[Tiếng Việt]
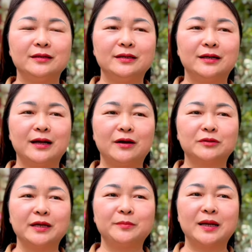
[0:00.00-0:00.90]
như là
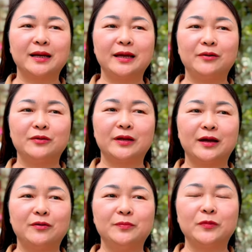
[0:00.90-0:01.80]
áo Tết bạn nghèo rồi
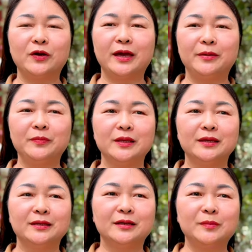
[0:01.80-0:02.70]
áo ấm cho em
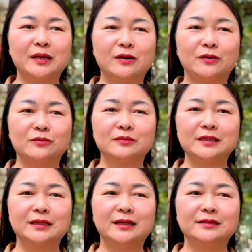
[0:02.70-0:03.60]
nhưng mà đó cũng
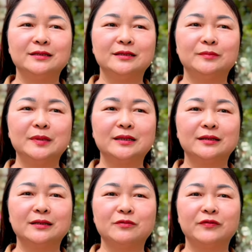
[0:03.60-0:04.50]
chỉ là dừng ở mức
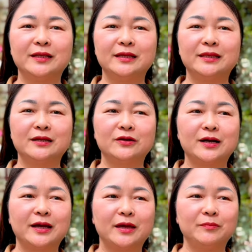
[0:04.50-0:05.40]
động viên tinh thần cho
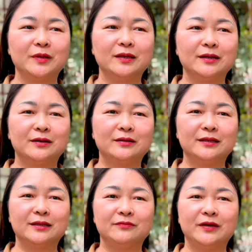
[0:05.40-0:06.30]
các em
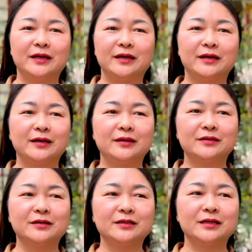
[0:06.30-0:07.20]
còn là về
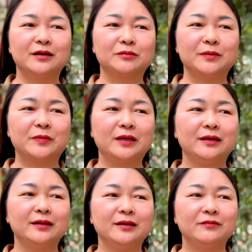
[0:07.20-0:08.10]
cái chương trình học tập
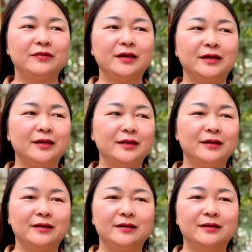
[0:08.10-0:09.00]
thì về cái
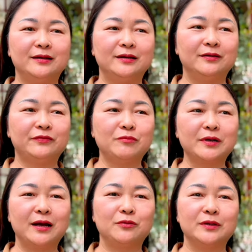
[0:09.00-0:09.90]

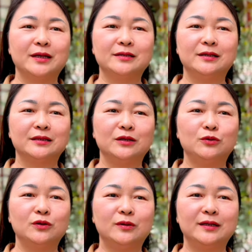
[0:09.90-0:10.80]
phong trào của nhà trường thì
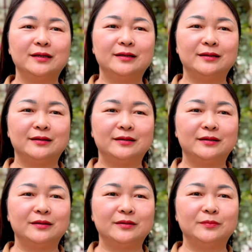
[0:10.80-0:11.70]
luôn luôn
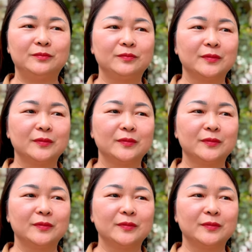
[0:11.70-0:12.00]
là